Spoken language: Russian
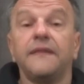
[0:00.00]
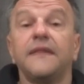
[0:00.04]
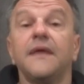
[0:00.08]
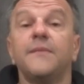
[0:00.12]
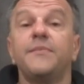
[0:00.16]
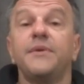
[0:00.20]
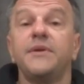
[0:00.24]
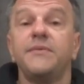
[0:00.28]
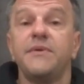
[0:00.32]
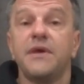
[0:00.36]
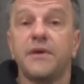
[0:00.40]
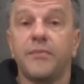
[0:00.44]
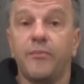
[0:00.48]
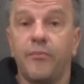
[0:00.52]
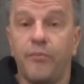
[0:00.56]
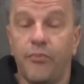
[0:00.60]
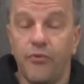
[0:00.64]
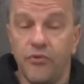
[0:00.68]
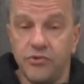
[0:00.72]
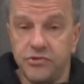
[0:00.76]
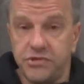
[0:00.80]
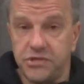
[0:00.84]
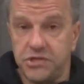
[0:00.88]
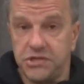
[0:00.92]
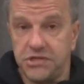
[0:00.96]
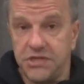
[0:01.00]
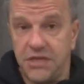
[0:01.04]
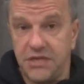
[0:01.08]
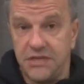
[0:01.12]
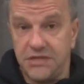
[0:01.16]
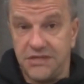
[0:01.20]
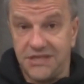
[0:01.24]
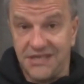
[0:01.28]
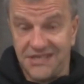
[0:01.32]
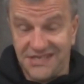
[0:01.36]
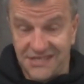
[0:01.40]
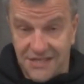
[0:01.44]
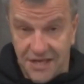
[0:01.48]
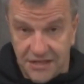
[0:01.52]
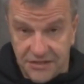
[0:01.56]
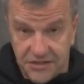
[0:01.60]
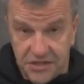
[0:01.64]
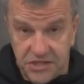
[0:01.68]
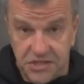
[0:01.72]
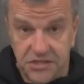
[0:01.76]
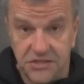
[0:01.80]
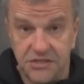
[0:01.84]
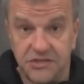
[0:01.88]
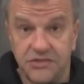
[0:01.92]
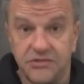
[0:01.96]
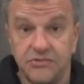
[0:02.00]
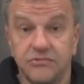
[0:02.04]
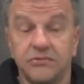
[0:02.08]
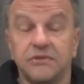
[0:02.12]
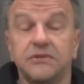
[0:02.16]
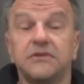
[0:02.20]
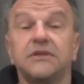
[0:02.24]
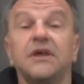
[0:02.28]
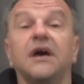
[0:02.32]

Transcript: например, почечной недостаточностью,